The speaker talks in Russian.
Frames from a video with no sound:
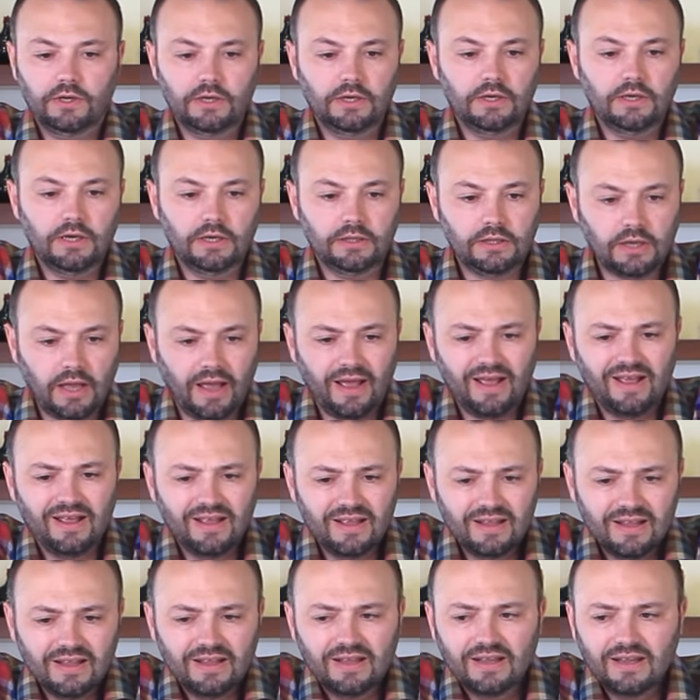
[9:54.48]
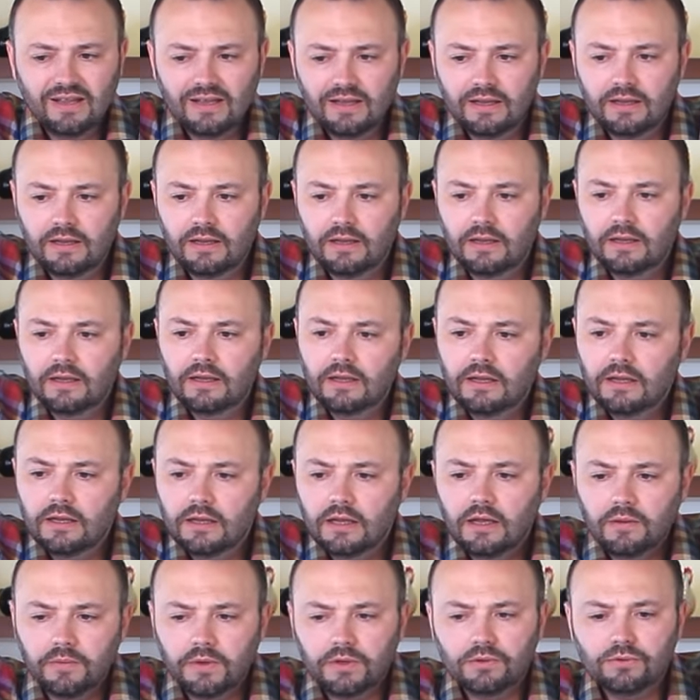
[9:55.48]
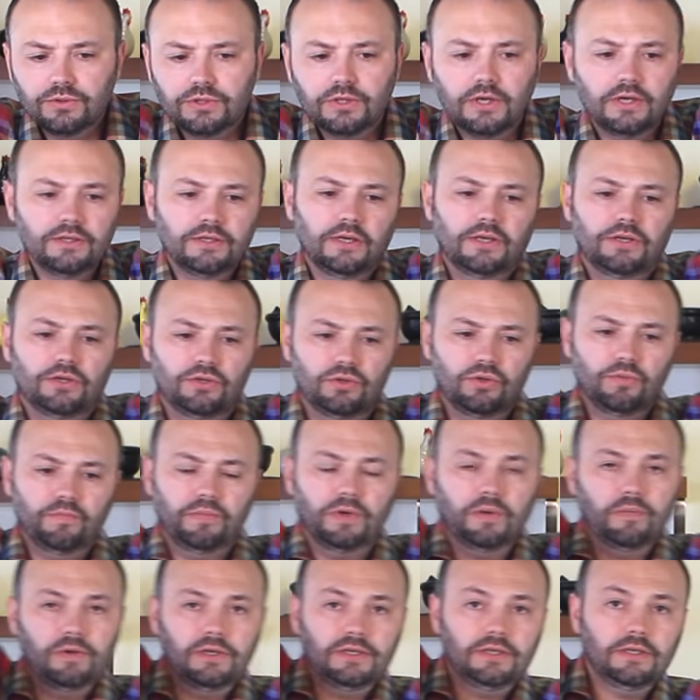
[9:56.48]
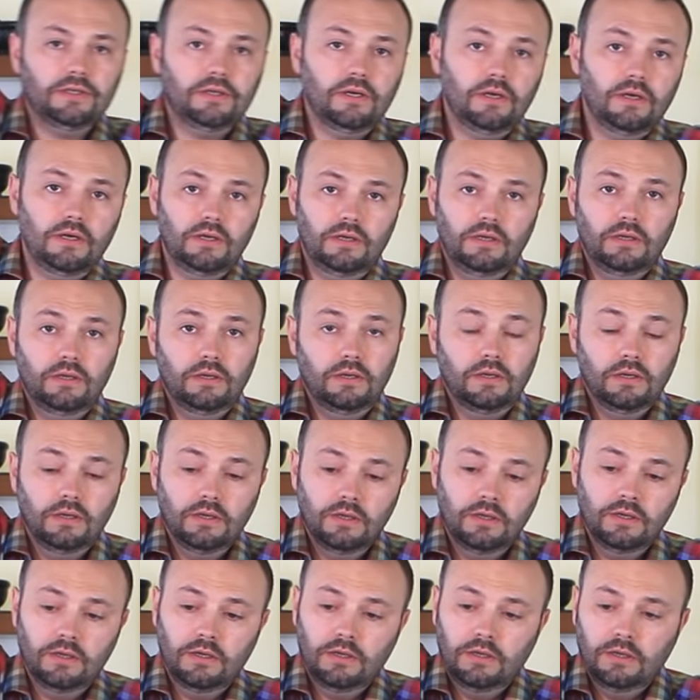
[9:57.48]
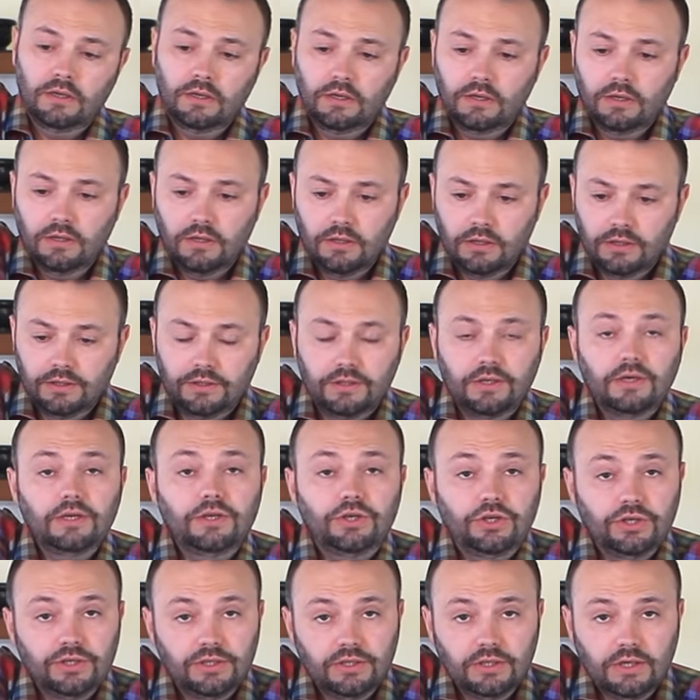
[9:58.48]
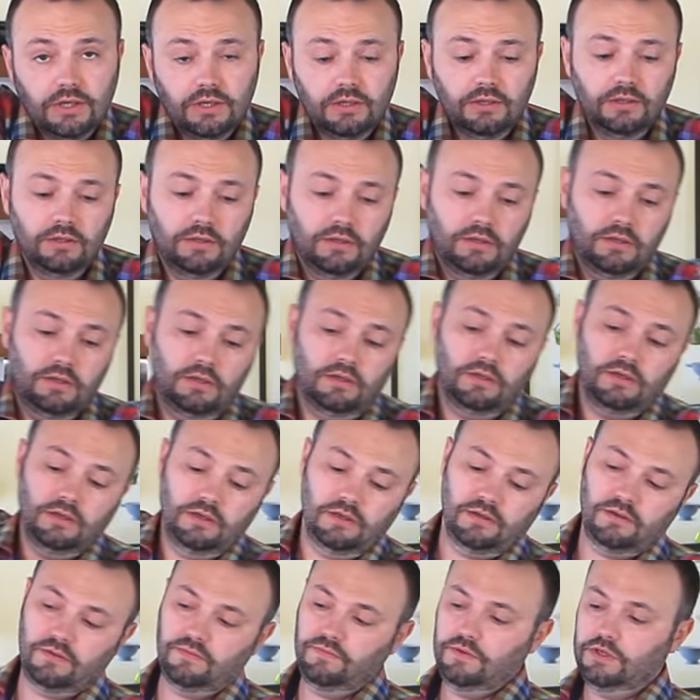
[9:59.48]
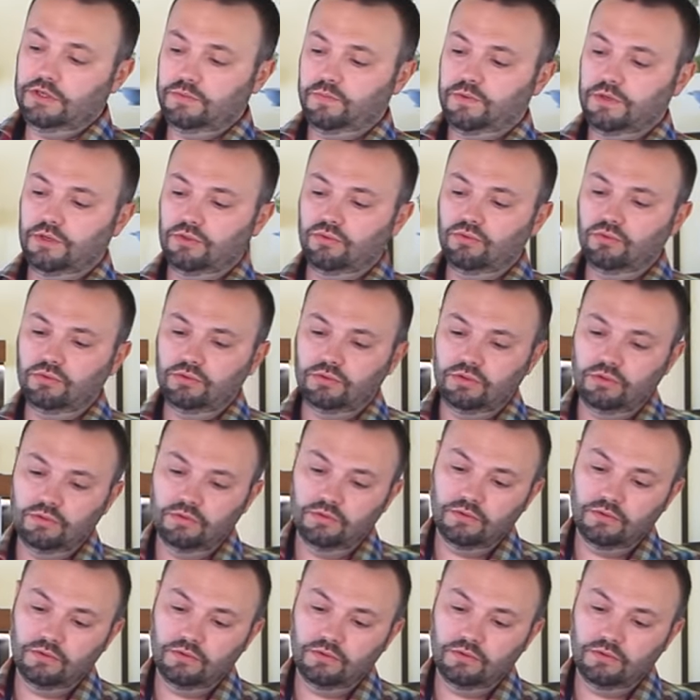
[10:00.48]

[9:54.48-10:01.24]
агрегата могу сказать, что приблизительно 3 часа и весь продукт